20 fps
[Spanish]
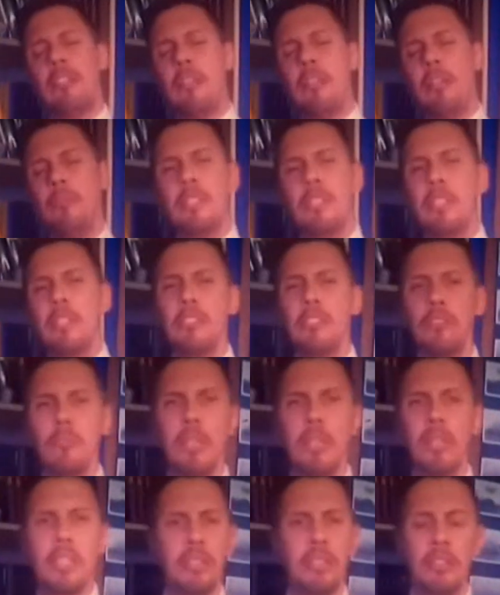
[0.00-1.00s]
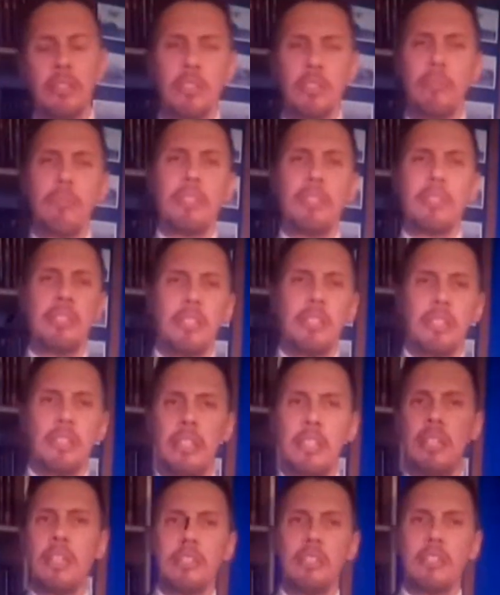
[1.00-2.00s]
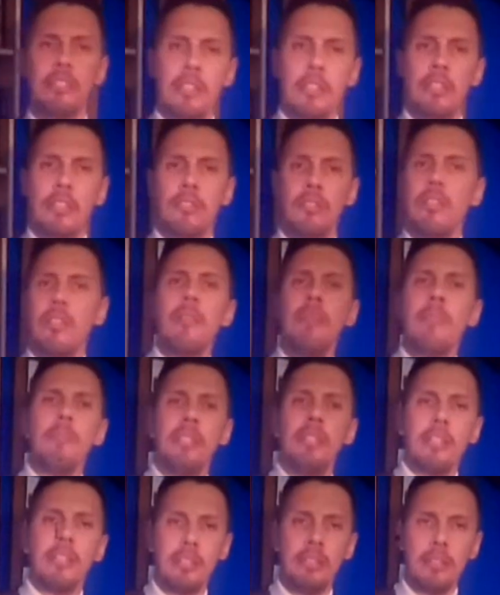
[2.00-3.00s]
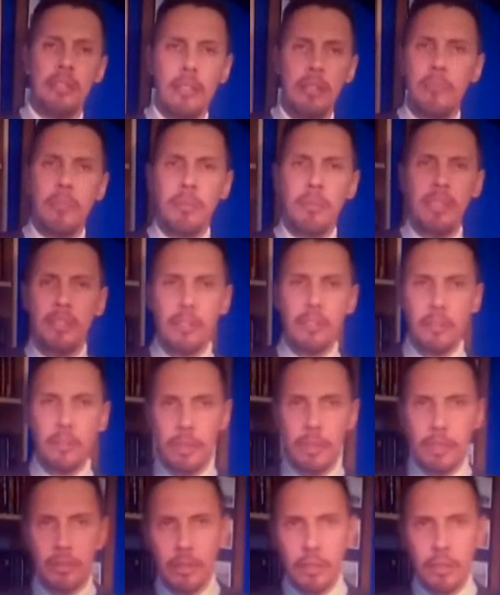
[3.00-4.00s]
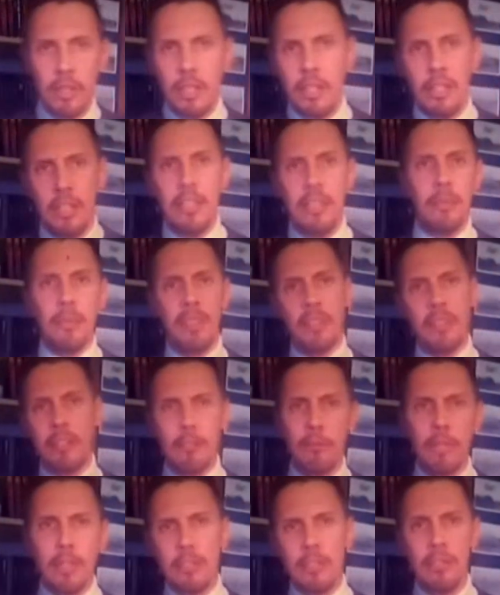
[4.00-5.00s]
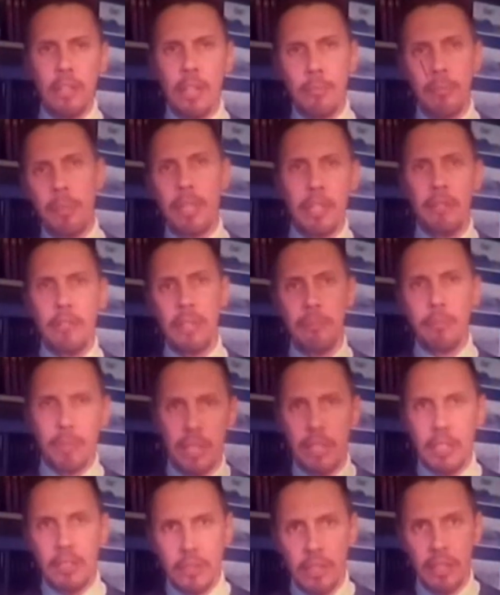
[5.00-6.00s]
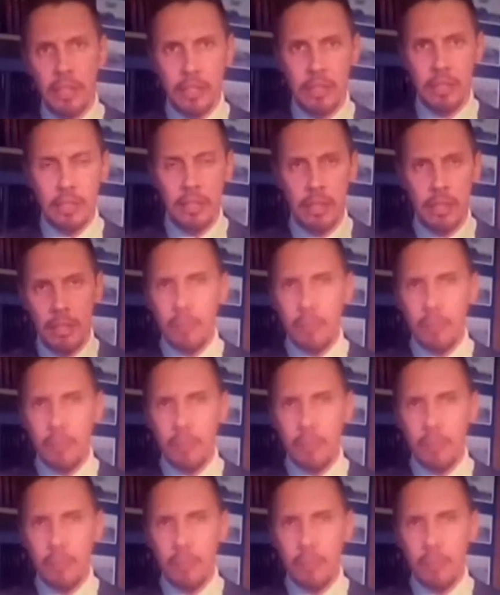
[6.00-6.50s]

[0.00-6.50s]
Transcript: mientras su marido se pasa el día en ese antro, la mina, bebiendo vino, y de vez en cuando la pega una paliza.